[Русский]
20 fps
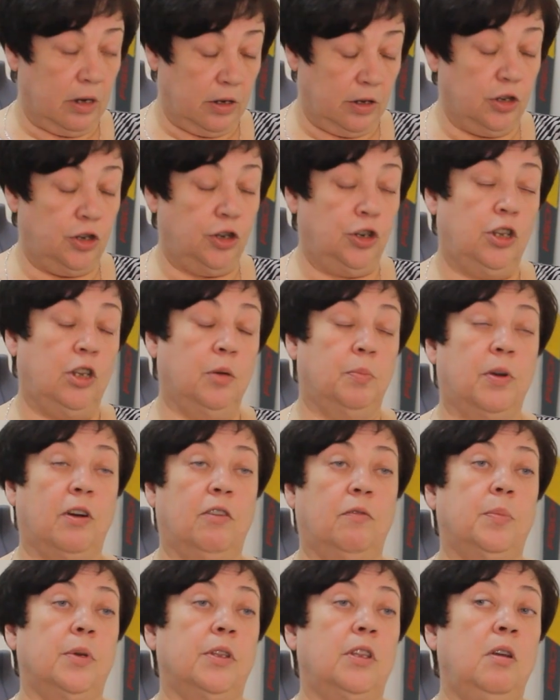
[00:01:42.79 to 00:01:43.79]
защите
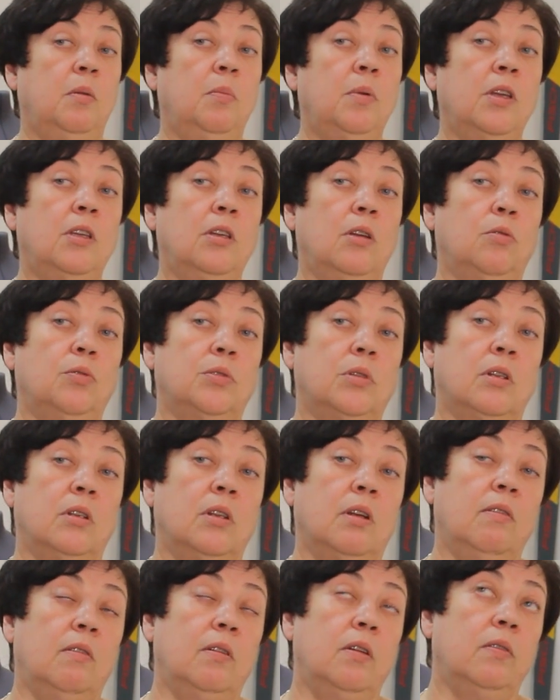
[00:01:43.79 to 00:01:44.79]
прав потребителей,
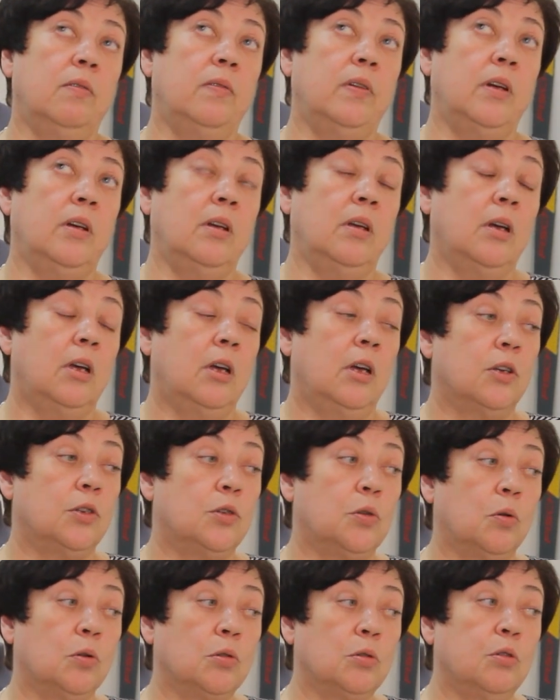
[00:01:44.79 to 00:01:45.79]
устанавливали
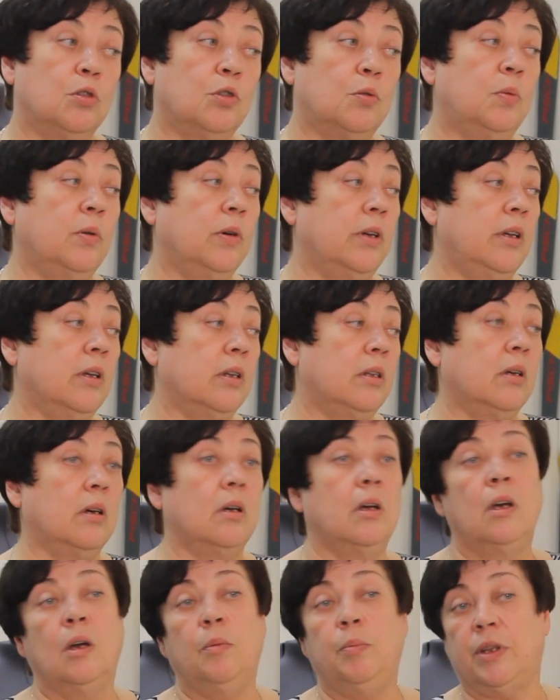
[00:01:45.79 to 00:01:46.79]
срок службы
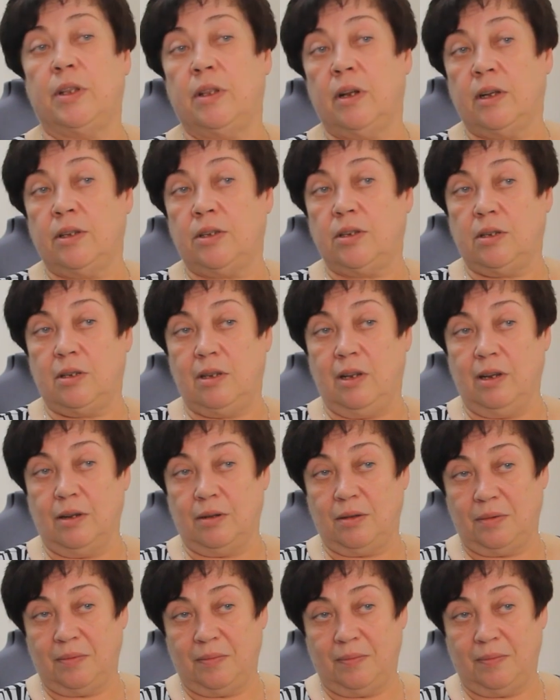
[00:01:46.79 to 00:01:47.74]
где-то 15 лет.